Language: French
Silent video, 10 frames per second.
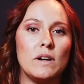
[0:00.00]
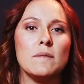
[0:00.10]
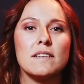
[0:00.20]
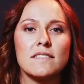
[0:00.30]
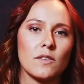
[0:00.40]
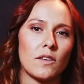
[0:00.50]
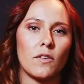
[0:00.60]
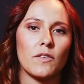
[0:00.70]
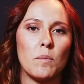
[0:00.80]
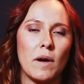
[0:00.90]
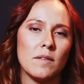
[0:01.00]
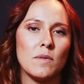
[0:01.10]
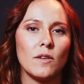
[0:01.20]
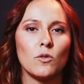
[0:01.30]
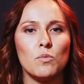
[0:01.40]
les médecins, on en entend parler
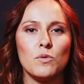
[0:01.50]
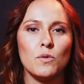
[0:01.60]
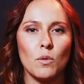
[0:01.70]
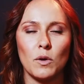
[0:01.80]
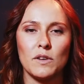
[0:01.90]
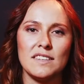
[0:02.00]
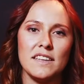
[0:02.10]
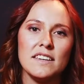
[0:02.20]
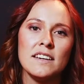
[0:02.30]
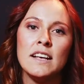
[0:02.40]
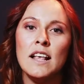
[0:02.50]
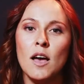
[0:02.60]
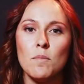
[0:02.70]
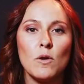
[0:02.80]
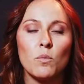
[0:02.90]
maintenant depuis de nombreuses années,
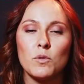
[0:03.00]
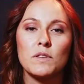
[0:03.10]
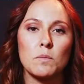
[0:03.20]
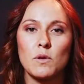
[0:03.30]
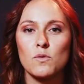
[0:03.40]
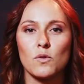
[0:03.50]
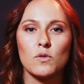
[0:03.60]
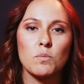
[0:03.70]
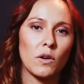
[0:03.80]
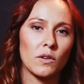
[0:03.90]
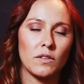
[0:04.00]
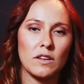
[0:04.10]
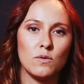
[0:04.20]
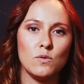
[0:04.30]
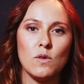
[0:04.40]
mais on peut très bien aujourd'hui prendre
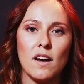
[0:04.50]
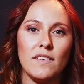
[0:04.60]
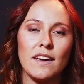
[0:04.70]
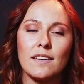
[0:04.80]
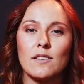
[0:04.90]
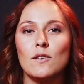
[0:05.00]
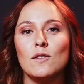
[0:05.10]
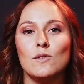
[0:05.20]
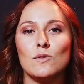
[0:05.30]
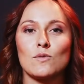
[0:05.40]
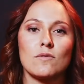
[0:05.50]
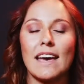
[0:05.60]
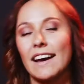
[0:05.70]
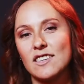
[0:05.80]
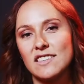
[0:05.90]
rendez-vous avec son
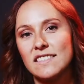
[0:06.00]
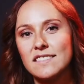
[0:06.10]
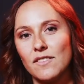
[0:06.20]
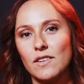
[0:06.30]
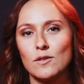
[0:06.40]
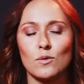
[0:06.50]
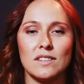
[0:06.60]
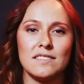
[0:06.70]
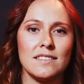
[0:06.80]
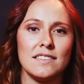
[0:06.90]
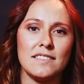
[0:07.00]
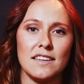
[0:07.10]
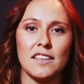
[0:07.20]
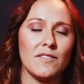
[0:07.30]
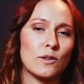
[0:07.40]
garagiste, avec son
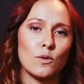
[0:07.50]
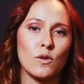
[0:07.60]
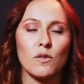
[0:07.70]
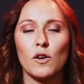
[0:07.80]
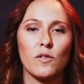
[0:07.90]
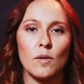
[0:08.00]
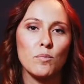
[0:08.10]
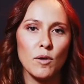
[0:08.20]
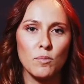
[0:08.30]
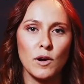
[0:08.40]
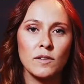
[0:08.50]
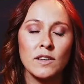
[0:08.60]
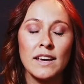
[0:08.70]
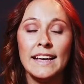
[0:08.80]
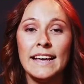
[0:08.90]
esthéticienne, avec son coiffeur, enfin, peu importe.